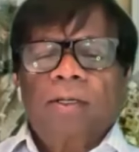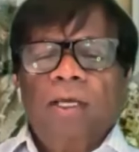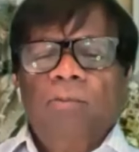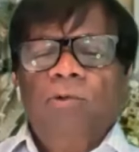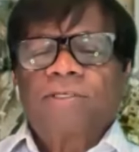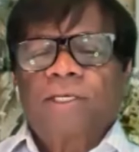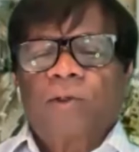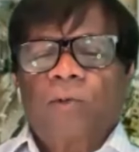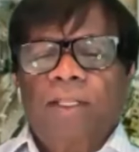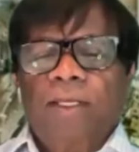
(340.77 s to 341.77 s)
கிளம்பு
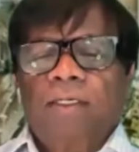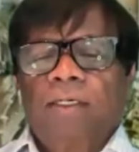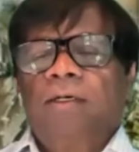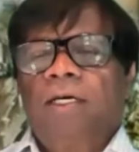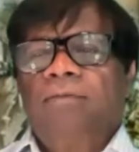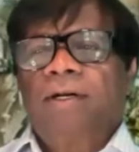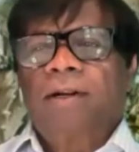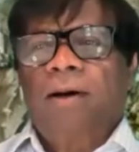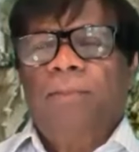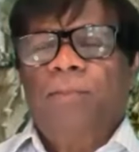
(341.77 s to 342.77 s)
செக்யூரிட்டி கண்களை
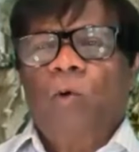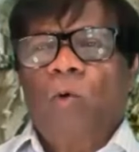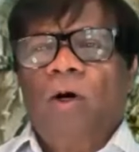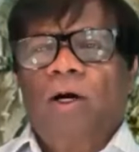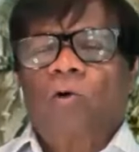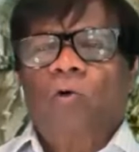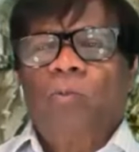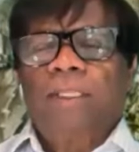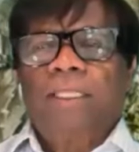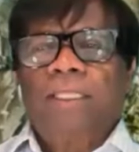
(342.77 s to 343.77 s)
என்ற அமைப்பு
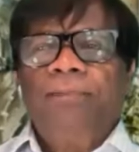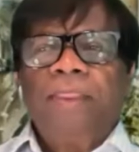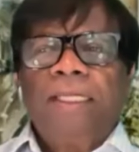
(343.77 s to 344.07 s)
உருவாக்கவும் வந்து